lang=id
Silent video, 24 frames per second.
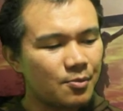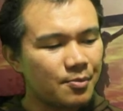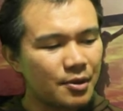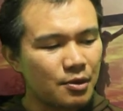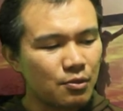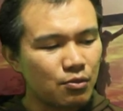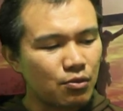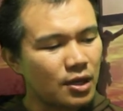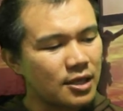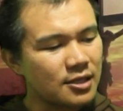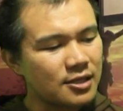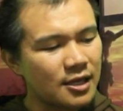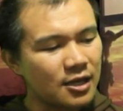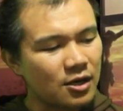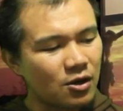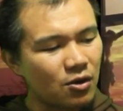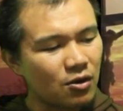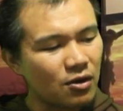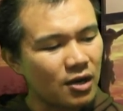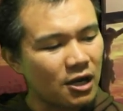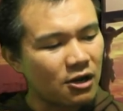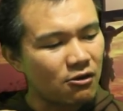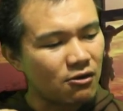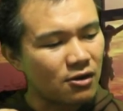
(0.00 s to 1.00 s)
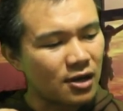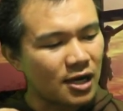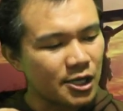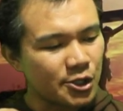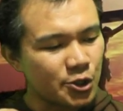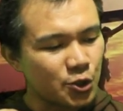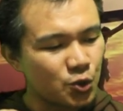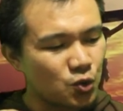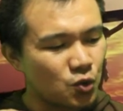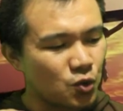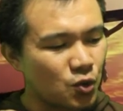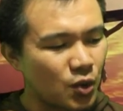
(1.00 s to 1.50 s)
perbuatan
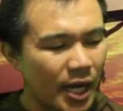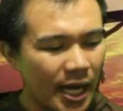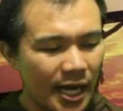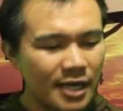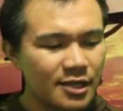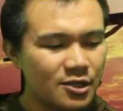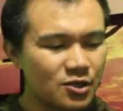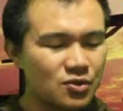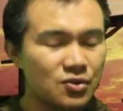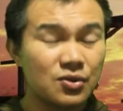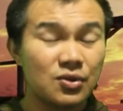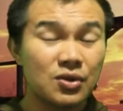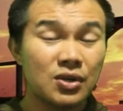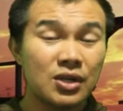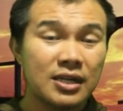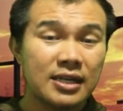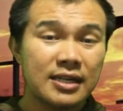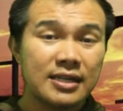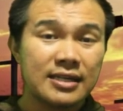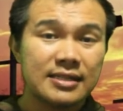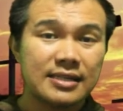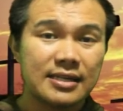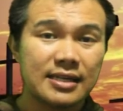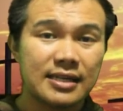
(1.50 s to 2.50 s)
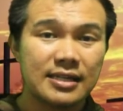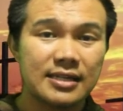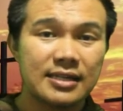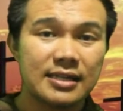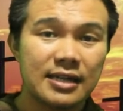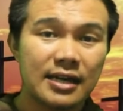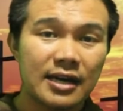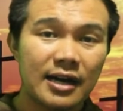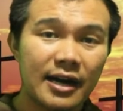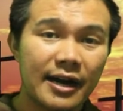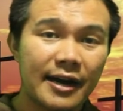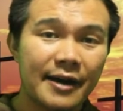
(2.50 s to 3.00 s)
orang-orang suku Anu,
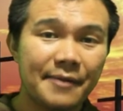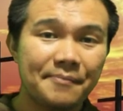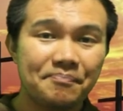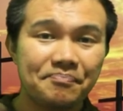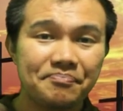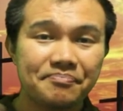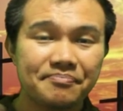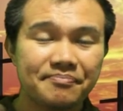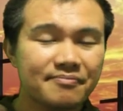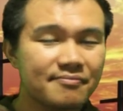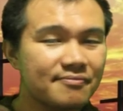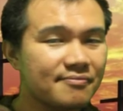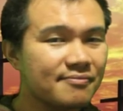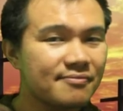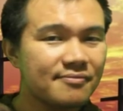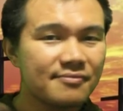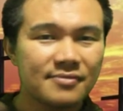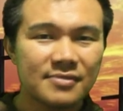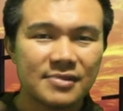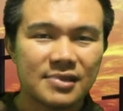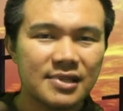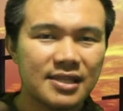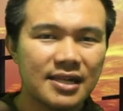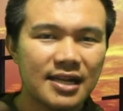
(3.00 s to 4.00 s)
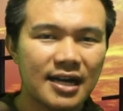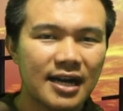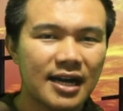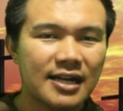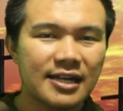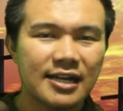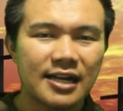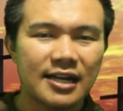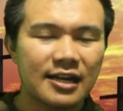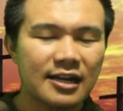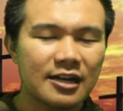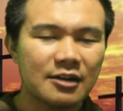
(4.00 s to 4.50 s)
sehingga tidak
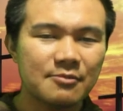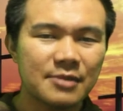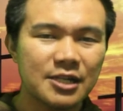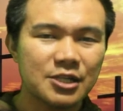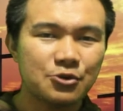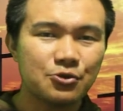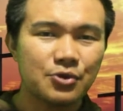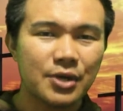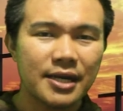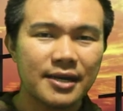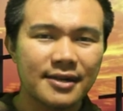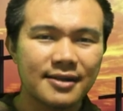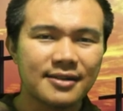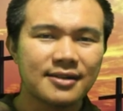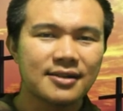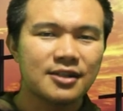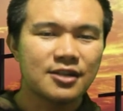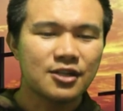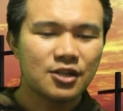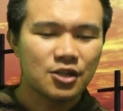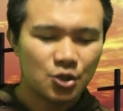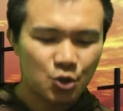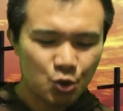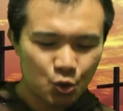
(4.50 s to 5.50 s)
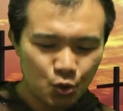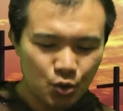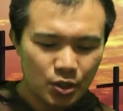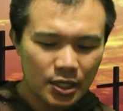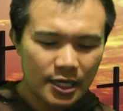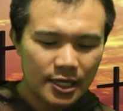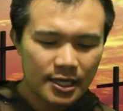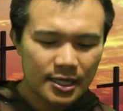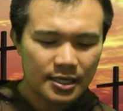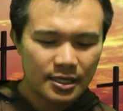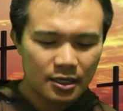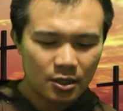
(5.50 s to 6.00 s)
akan ada kemajuan.
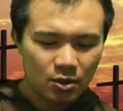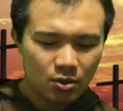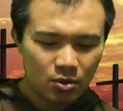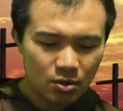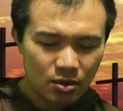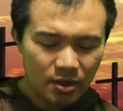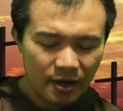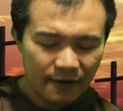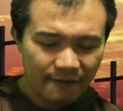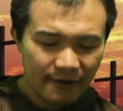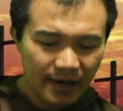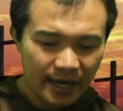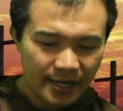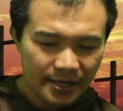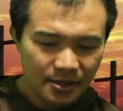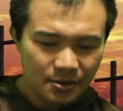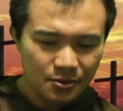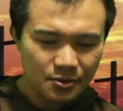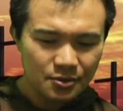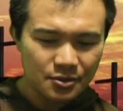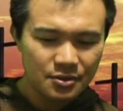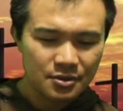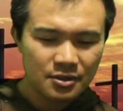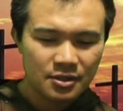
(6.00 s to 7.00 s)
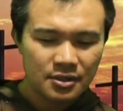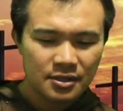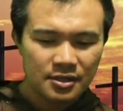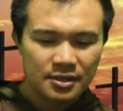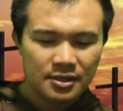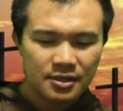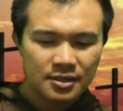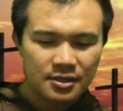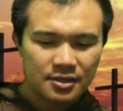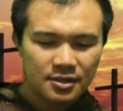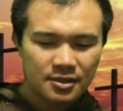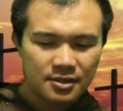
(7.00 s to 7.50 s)
Sudah kena coronavirus,
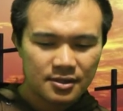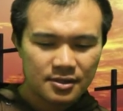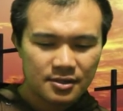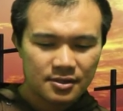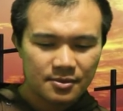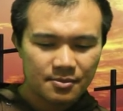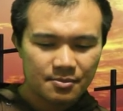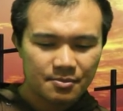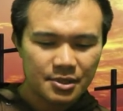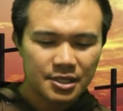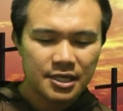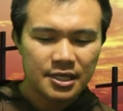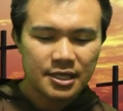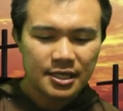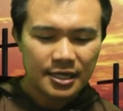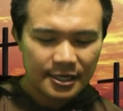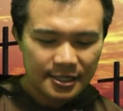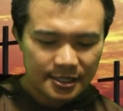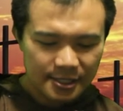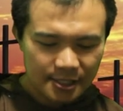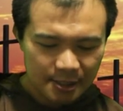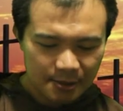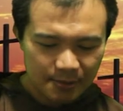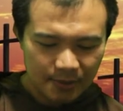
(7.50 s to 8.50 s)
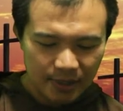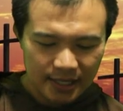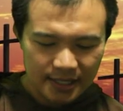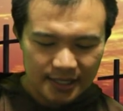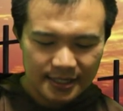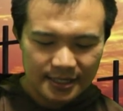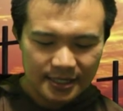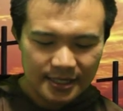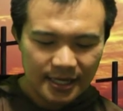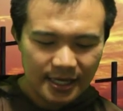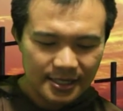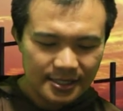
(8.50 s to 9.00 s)
pikiran
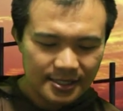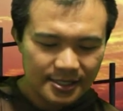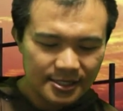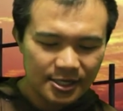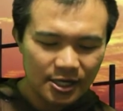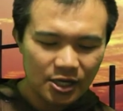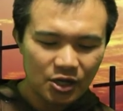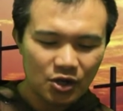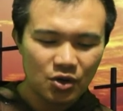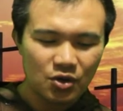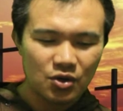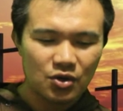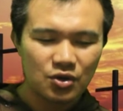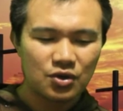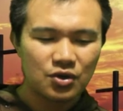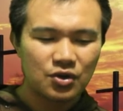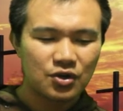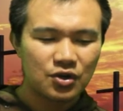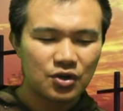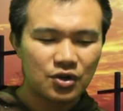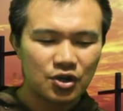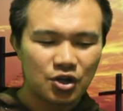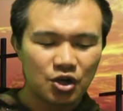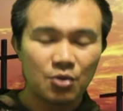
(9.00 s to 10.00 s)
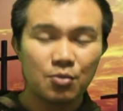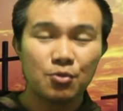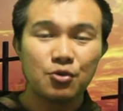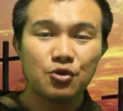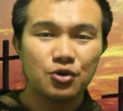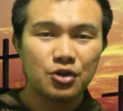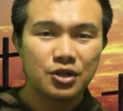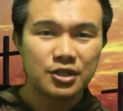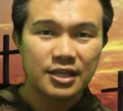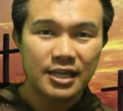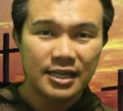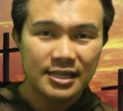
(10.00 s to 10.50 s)
semakin kacau,
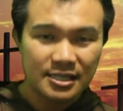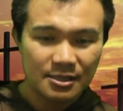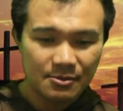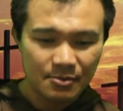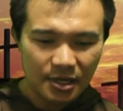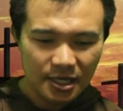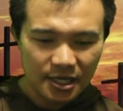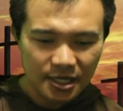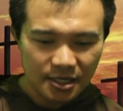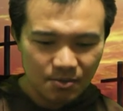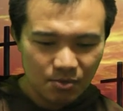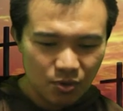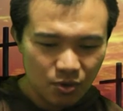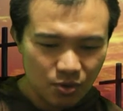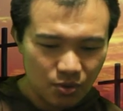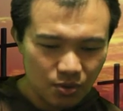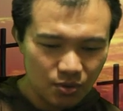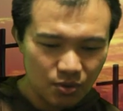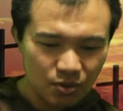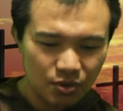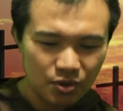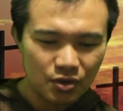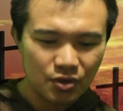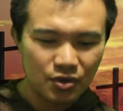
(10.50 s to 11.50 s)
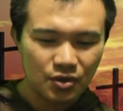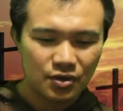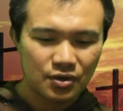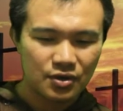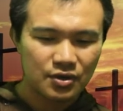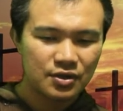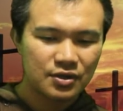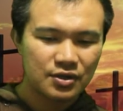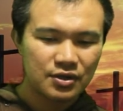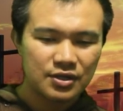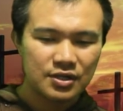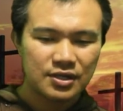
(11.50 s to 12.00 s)
komunitas semakin buruk,
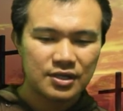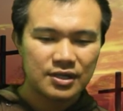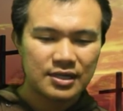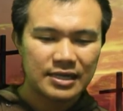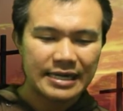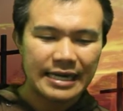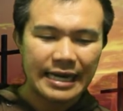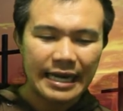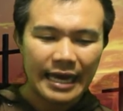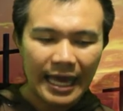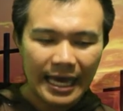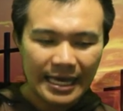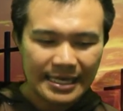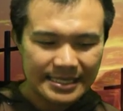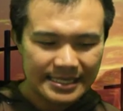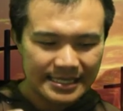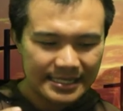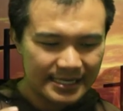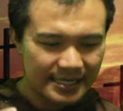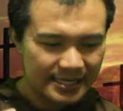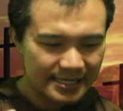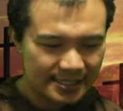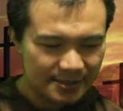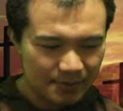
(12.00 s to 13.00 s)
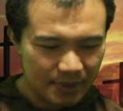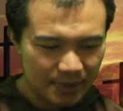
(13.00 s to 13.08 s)
relasi yang